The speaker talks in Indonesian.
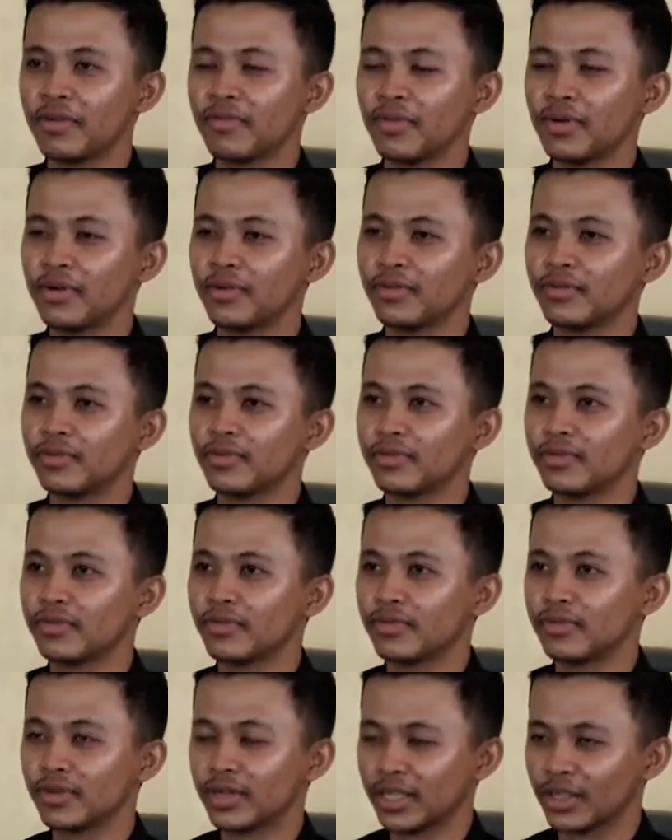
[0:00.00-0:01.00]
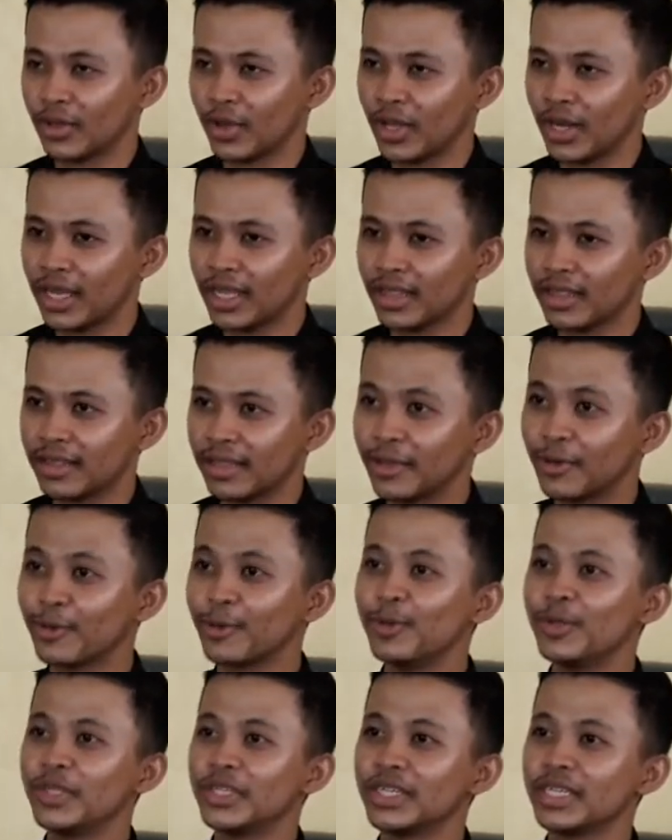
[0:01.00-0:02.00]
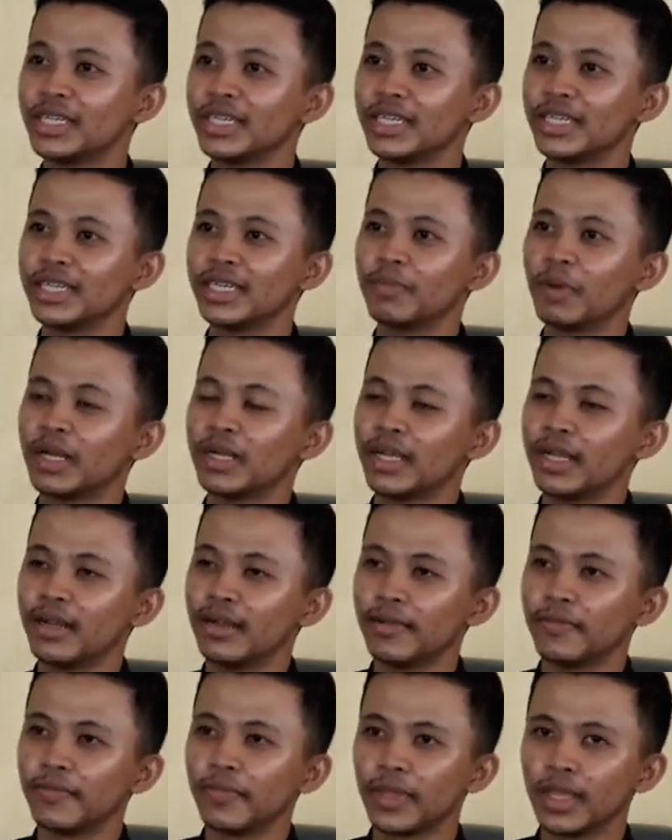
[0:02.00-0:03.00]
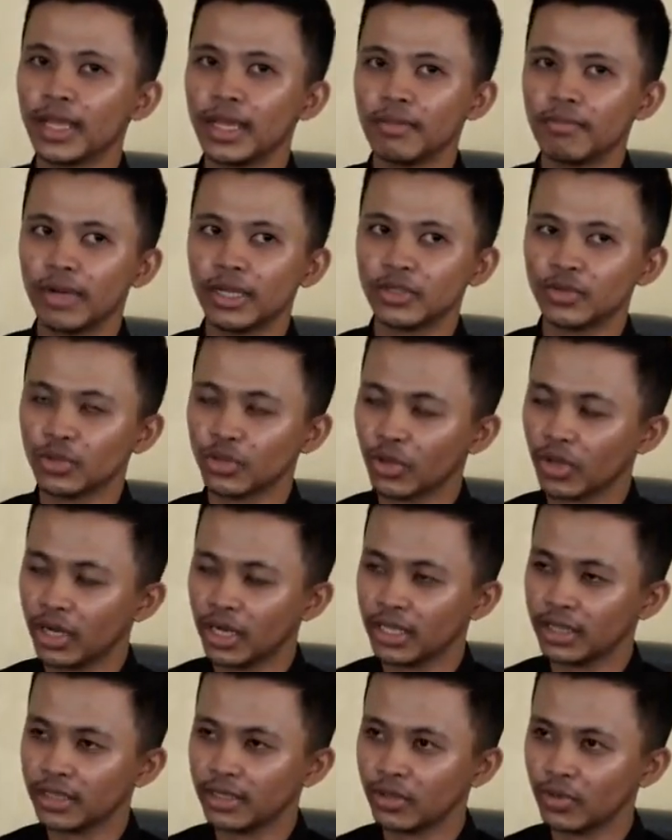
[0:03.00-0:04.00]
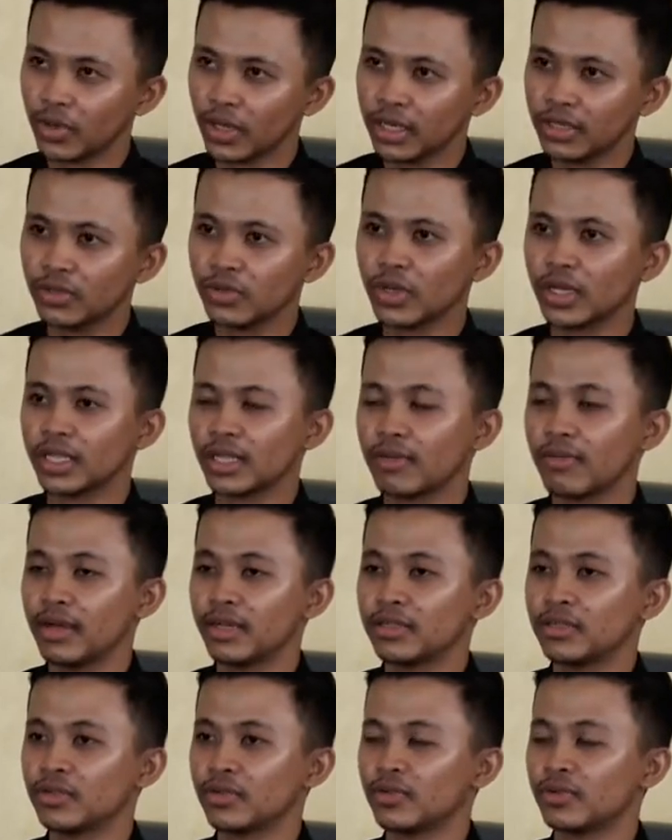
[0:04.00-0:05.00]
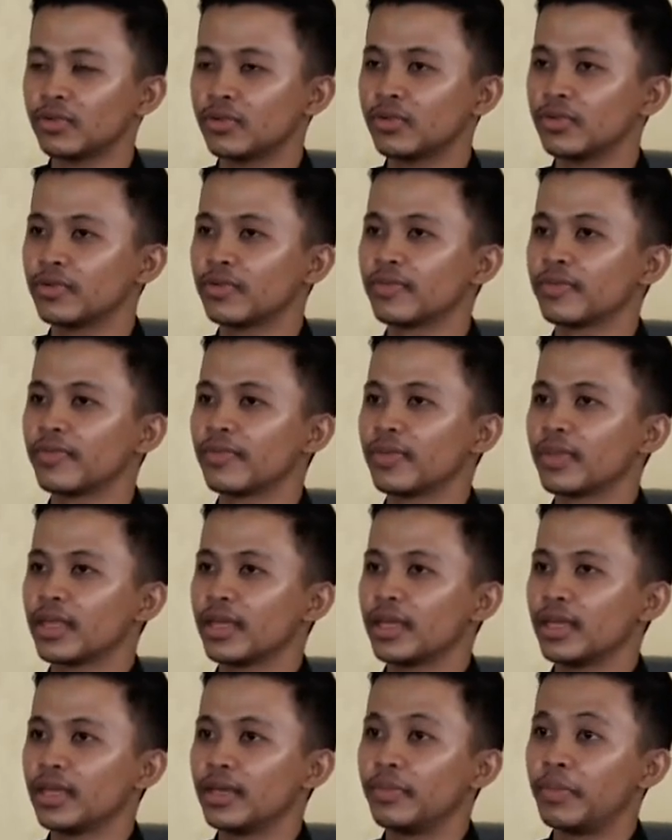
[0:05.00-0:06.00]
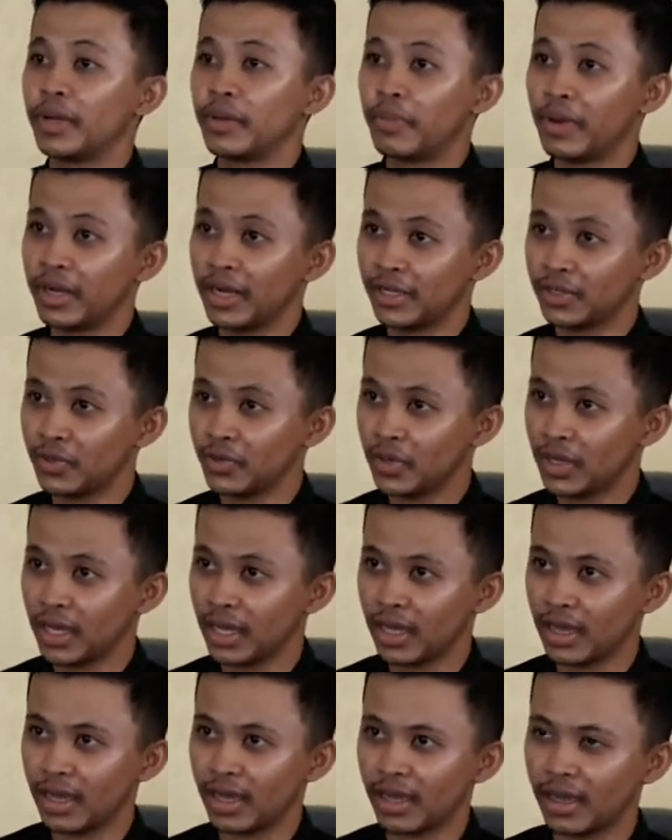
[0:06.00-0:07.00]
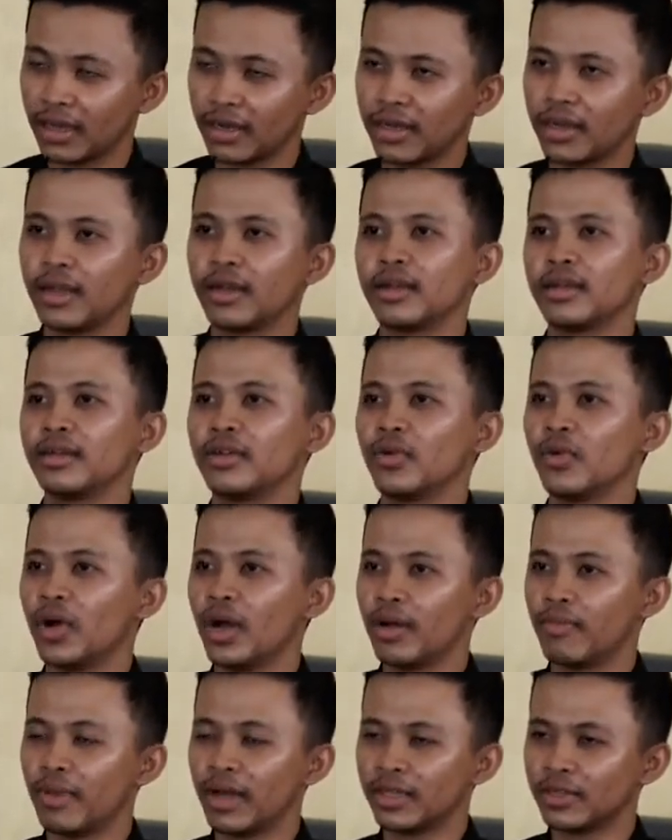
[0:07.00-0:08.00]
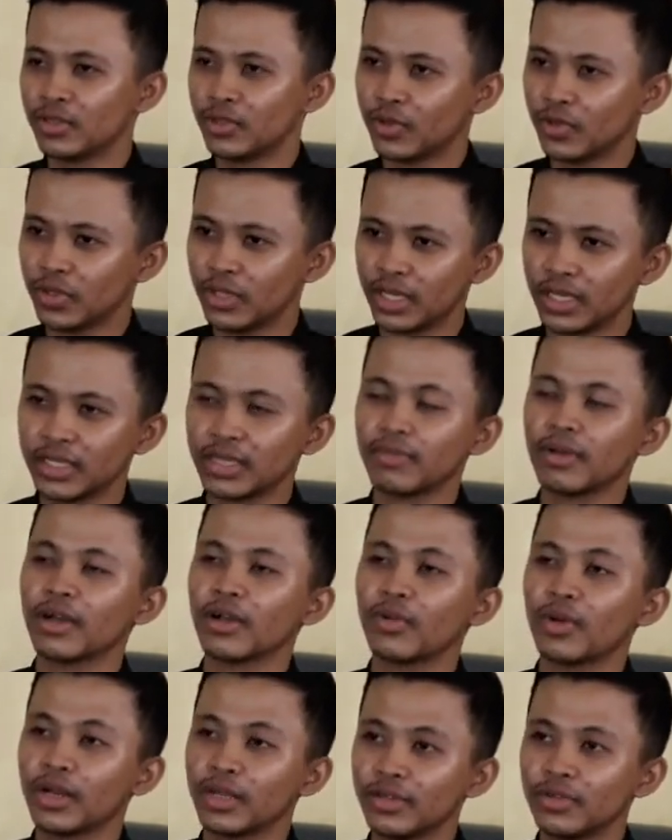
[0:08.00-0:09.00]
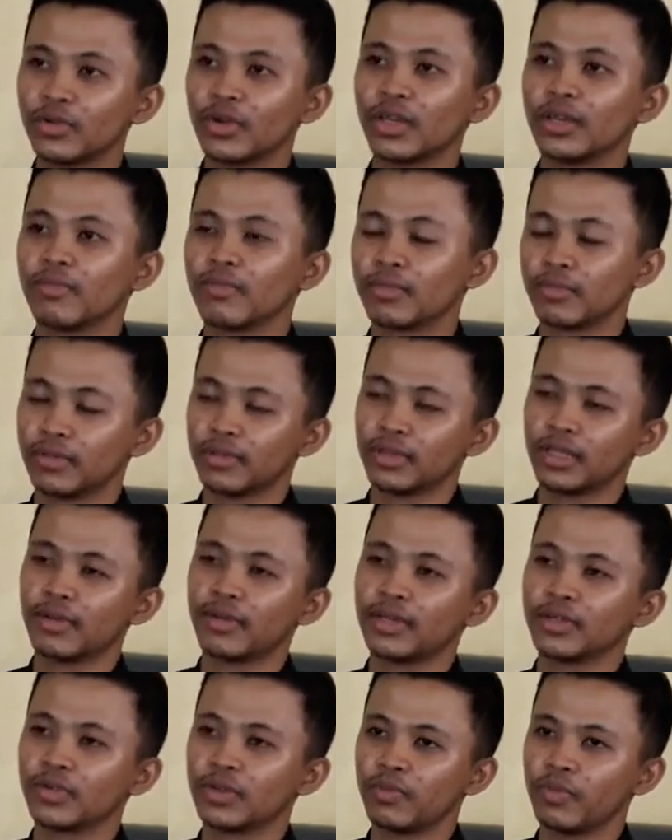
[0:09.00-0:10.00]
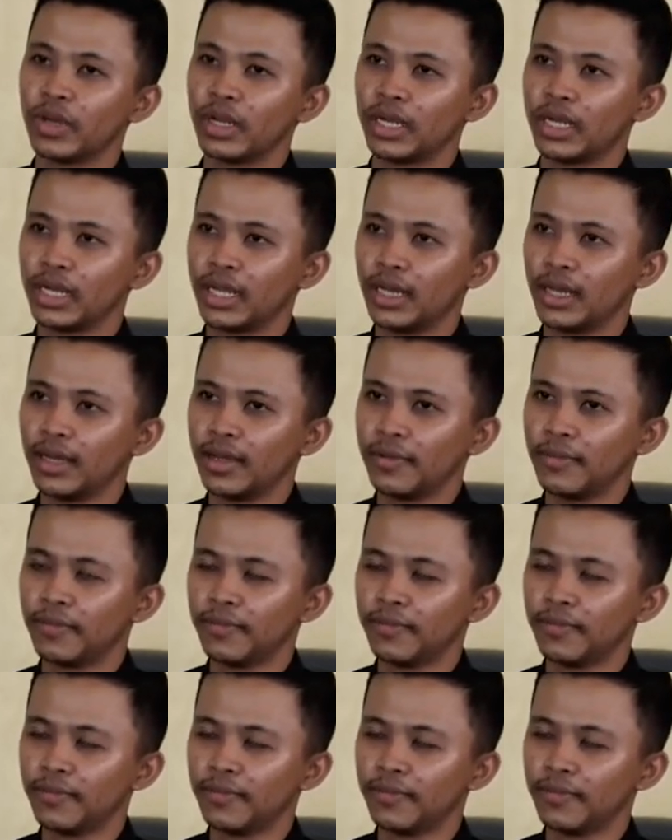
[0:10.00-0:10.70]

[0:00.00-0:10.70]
mau ke toilet dikunci padahal masuk toilet itu kan juga termasuk beribadah juga dari doa masuknya sama keluarnya juga termasuk ibadah